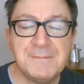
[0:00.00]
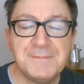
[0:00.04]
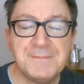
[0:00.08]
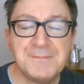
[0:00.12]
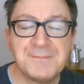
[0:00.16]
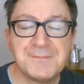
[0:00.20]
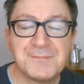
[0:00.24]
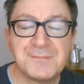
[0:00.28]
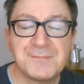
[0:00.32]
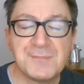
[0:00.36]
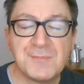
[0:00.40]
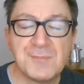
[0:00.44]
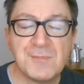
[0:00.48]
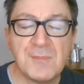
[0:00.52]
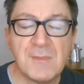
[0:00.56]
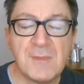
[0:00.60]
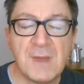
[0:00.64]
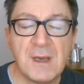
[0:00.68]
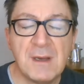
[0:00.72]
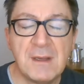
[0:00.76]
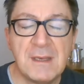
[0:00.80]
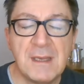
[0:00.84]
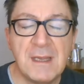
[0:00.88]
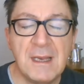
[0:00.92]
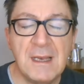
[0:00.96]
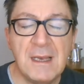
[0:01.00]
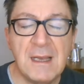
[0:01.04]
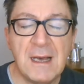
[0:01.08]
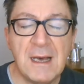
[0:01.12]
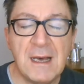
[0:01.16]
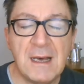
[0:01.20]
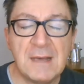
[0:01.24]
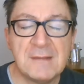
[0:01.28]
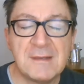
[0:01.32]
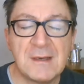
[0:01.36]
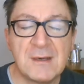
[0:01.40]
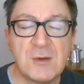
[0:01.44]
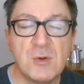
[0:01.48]
Mh, mm,
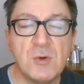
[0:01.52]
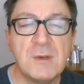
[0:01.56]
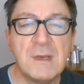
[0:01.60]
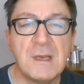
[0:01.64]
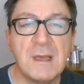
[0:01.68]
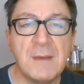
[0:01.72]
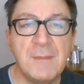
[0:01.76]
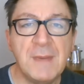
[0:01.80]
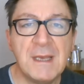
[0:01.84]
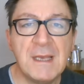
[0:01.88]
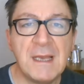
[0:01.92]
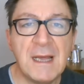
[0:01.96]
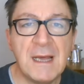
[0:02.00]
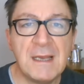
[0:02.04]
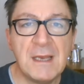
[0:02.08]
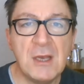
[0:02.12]
della seconda metà